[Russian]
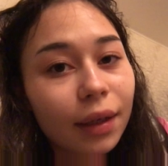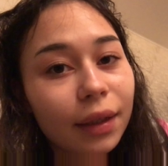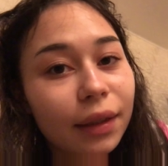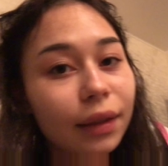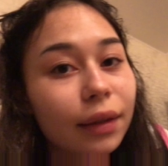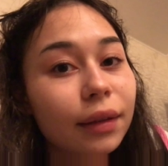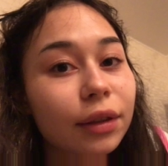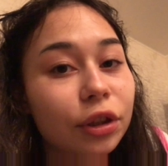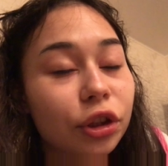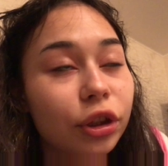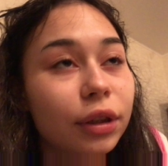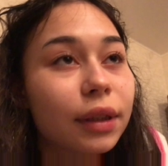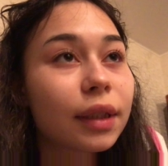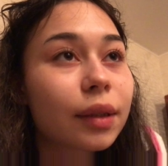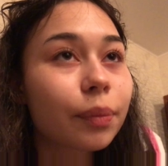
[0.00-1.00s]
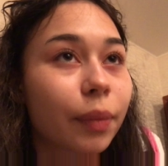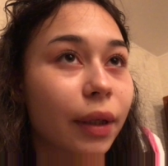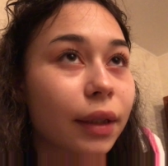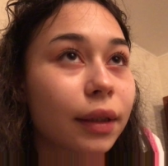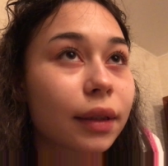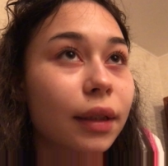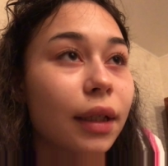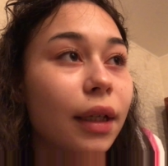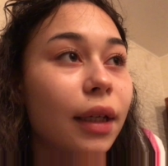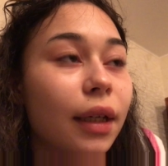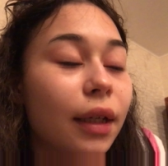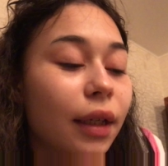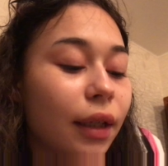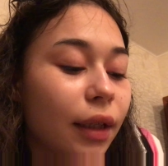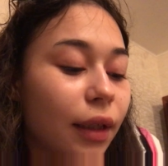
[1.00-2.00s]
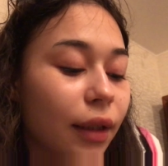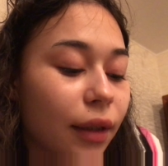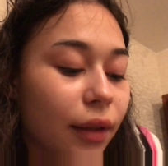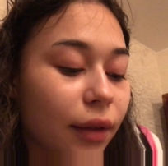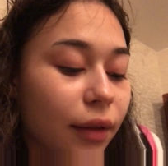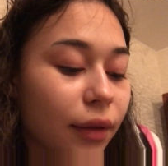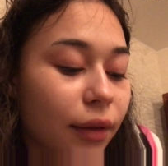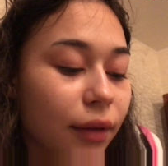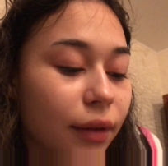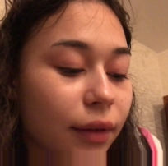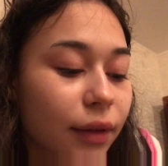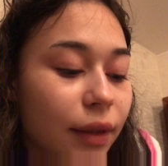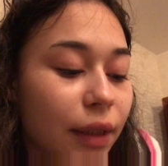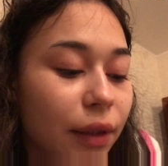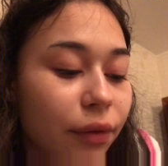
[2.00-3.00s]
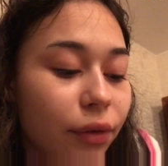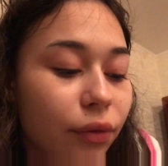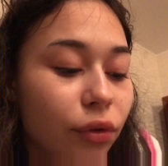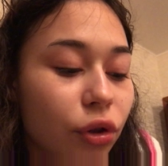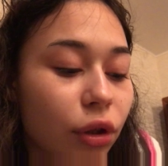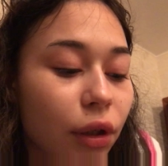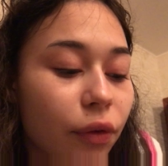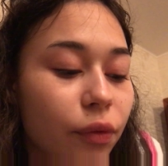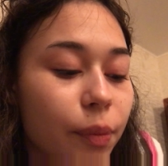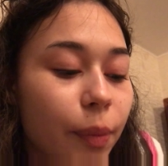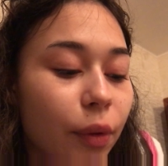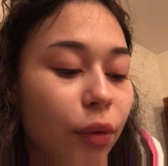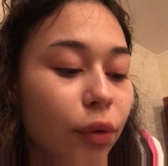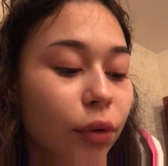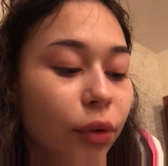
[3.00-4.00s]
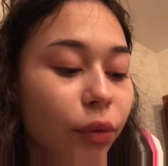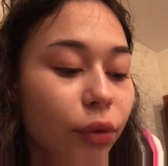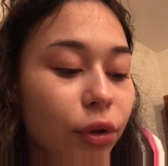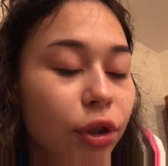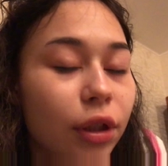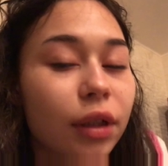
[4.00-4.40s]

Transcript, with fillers: и ложиться спать. А, скорее всего, желаю вам спокойной ночи.